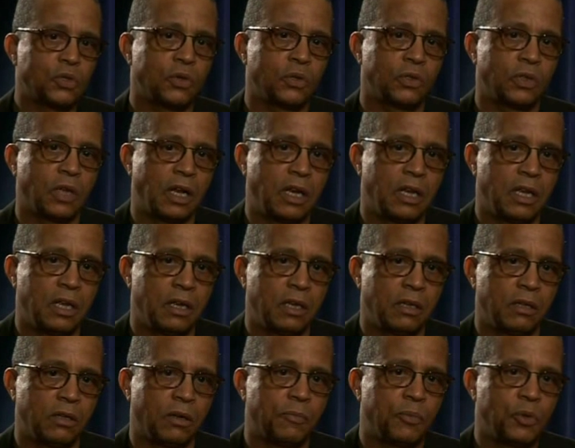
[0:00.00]

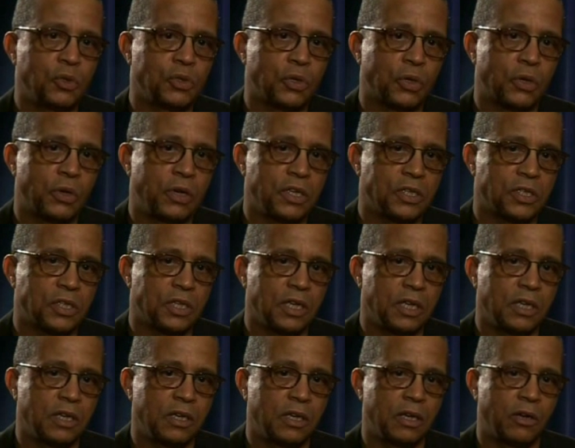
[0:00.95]
d'aller dans plusieurs
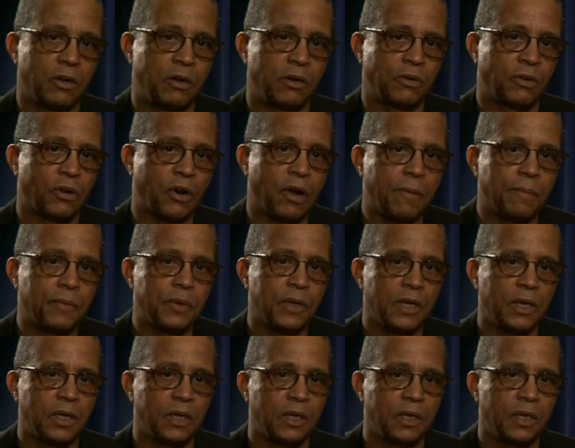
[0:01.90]
lycées en Europe,